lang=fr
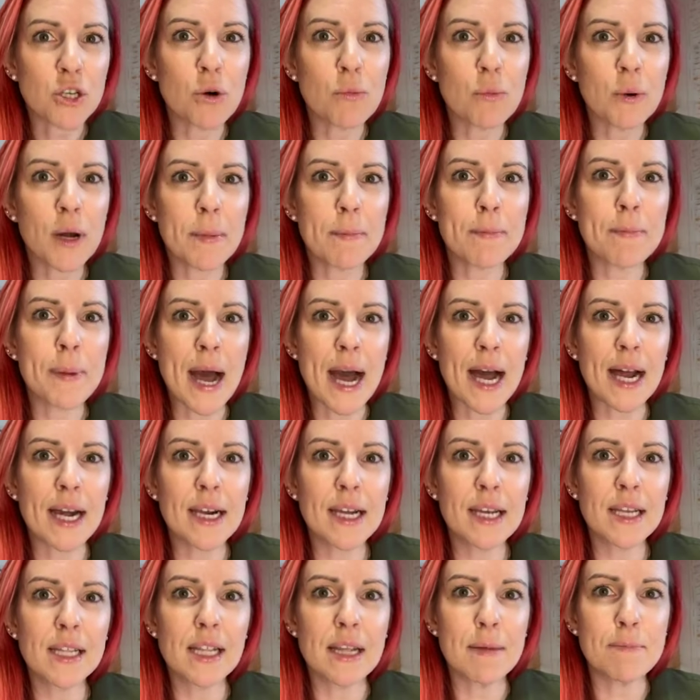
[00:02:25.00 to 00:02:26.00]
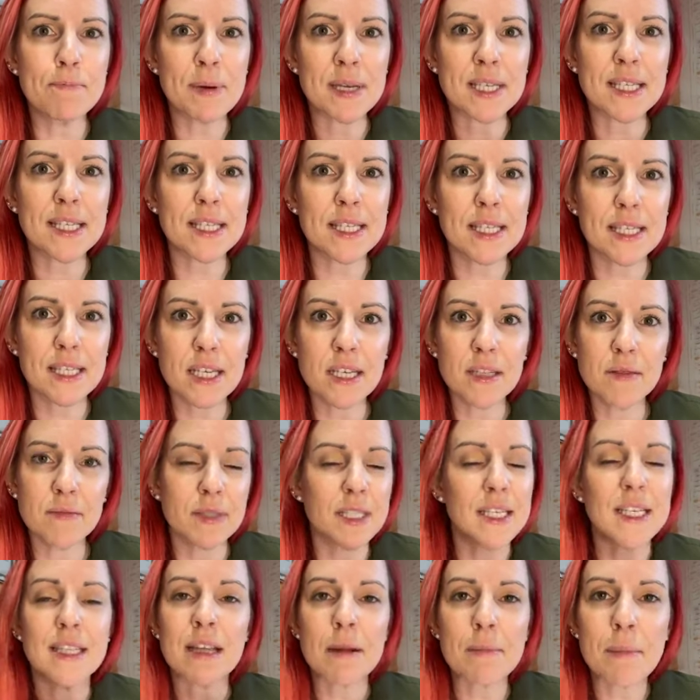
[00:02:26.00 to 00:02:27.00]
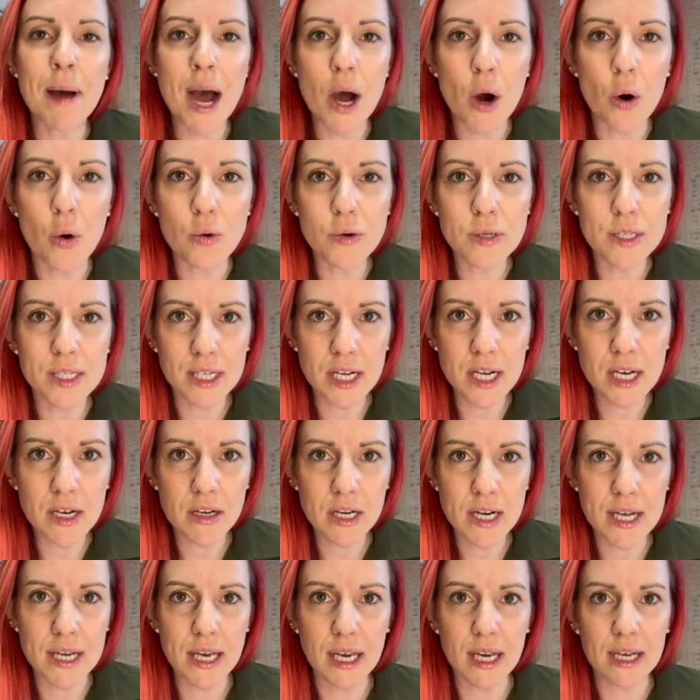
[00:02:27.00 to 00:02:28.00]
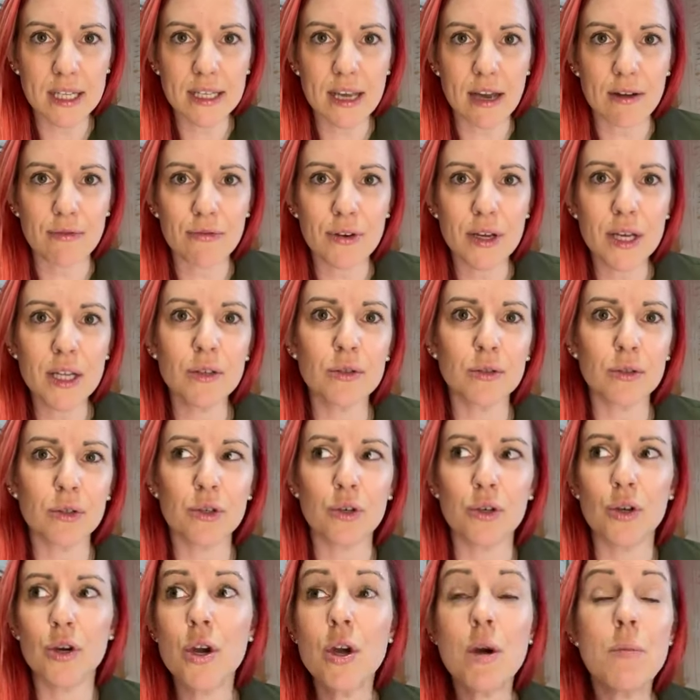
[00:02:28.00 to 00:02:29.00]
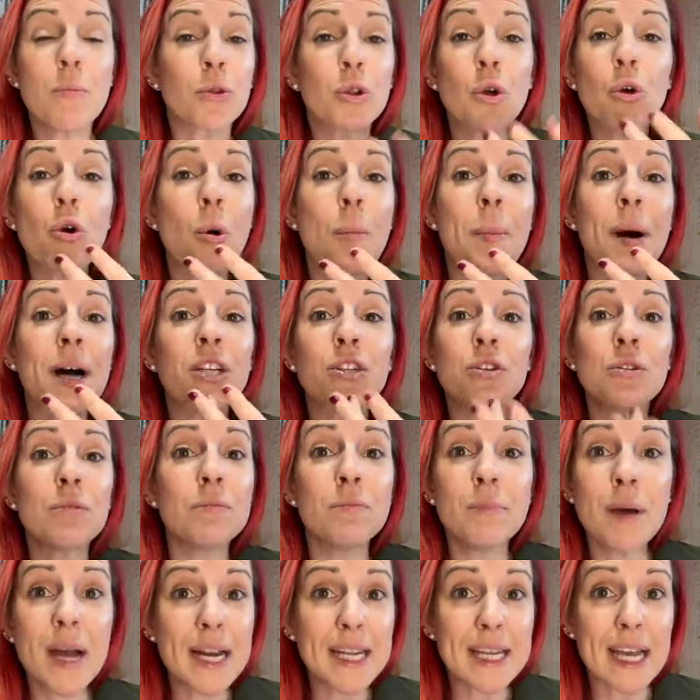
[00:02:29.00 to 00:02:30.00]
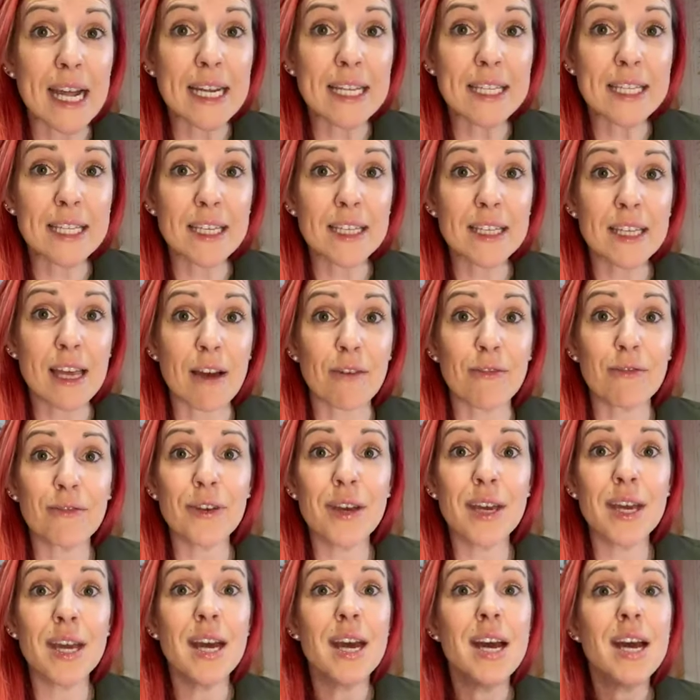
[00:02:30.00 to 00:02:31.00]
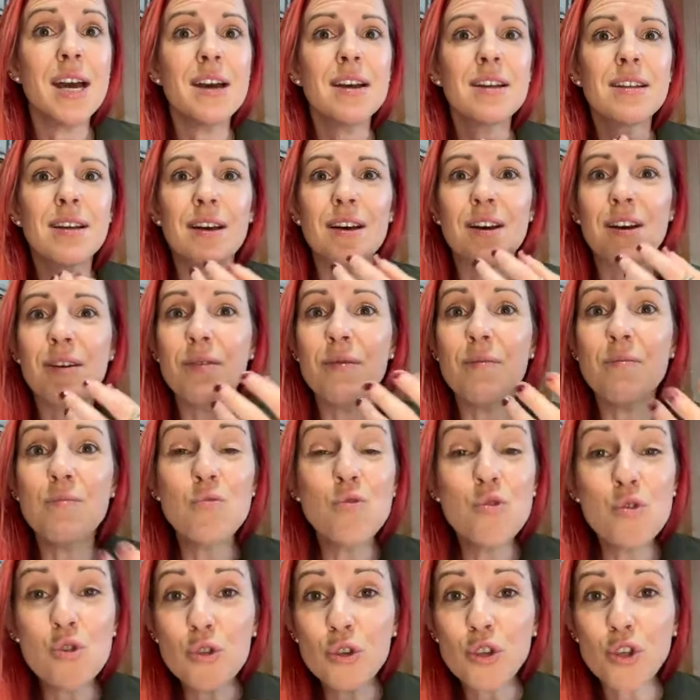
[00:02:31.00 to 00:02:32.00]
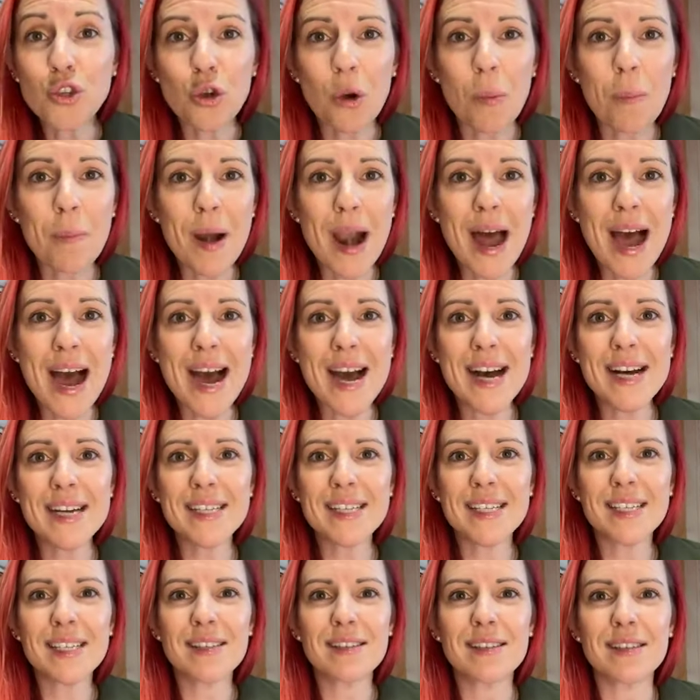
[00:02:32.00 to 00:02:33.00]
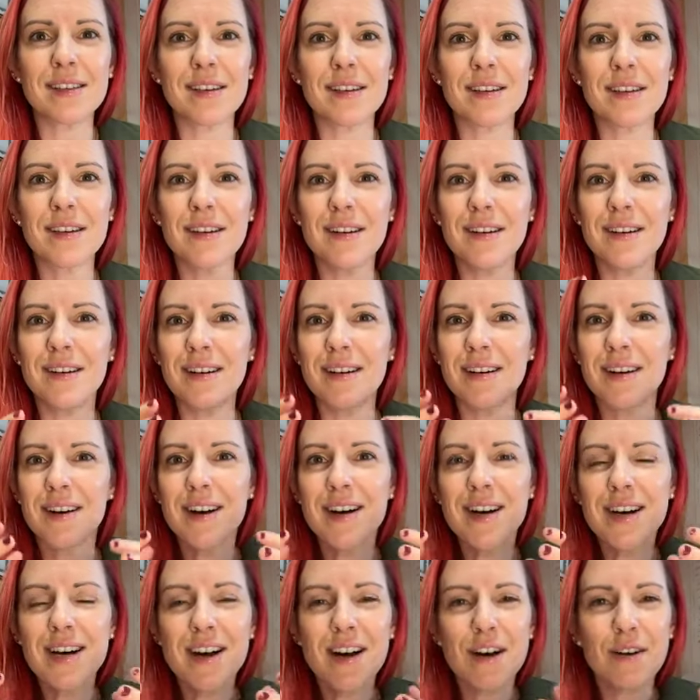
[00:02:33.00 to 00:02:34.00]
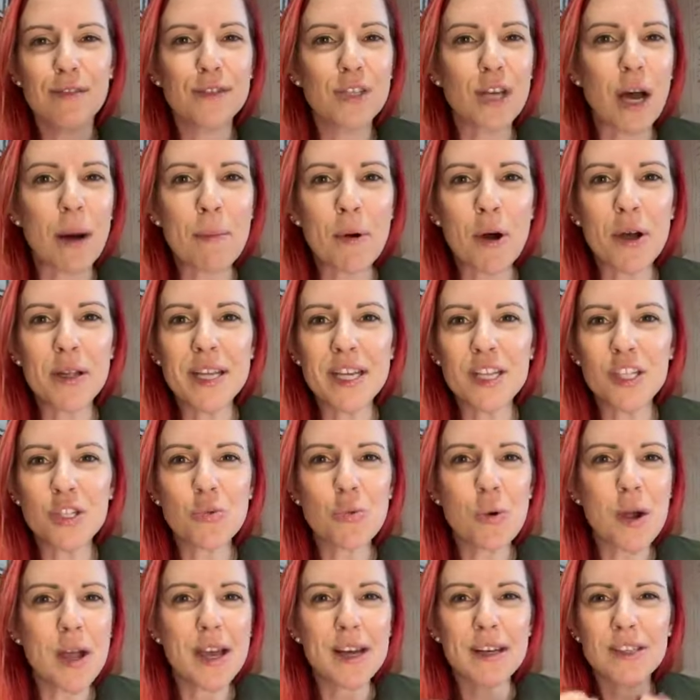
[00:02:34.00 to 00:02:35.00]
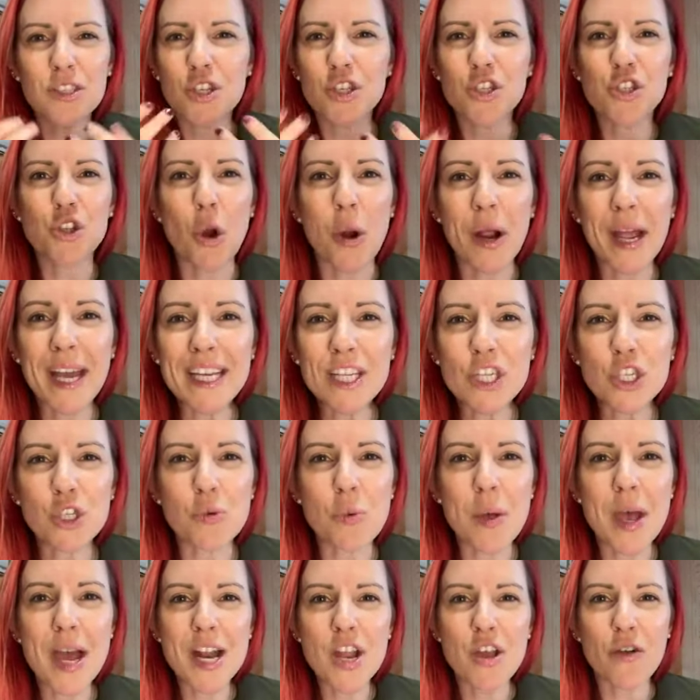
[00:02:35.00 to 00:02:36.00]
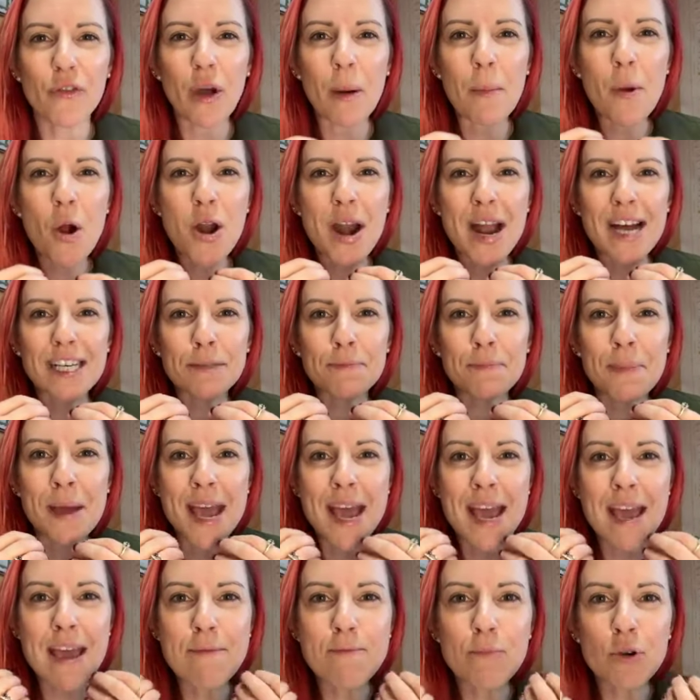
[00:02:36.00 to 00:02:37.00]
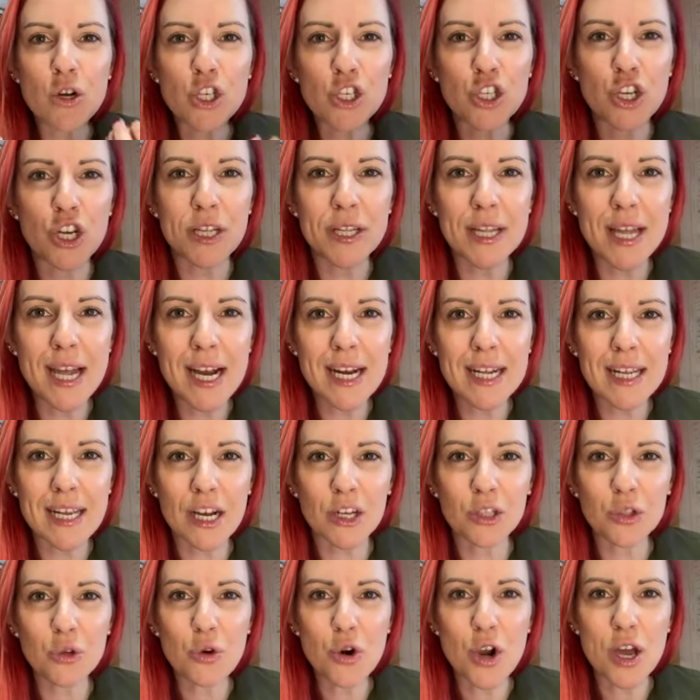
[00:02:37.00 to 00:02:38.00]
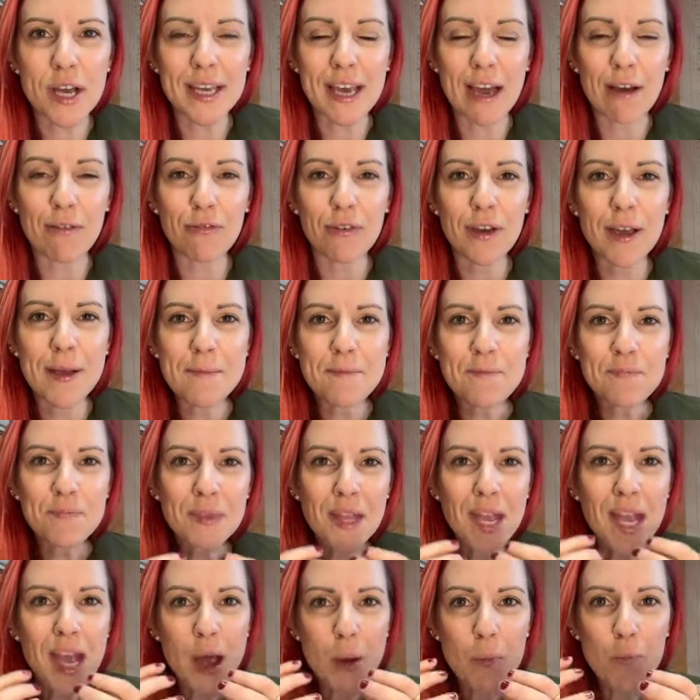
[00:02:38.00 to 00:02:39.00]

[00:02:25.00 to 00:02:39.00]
parce qu'on pourrait parler des pesticides, c'est tellement arrosé, là, les grains de café. Donc, euh, mettons qu'on parle d'une belle qualité de café, euh, moulu sur place, euh, vous en prenez soin. En tout cas, c'est un rituel. Il y a vraiment un aspect émotionnel qui entoure le café.